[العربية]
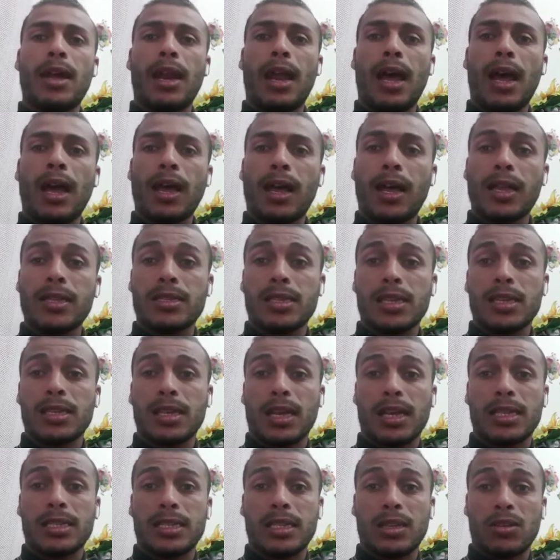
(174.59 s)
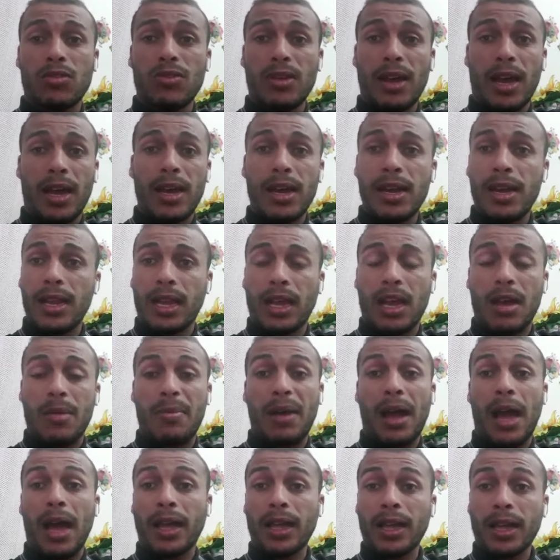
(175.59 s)
الحق حتى يتحصلون على
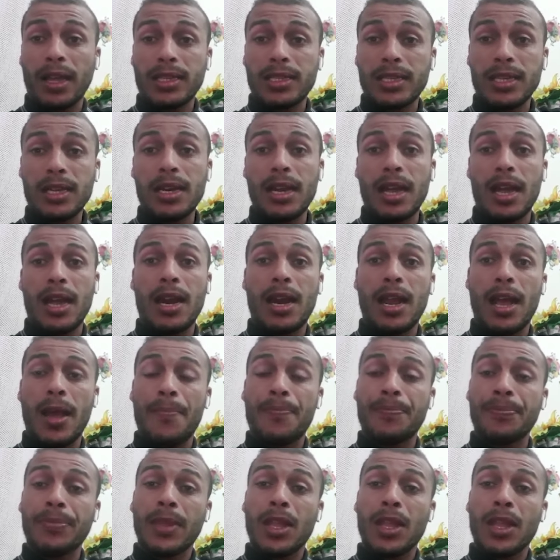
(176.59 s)
الإقامة حقيقة أنا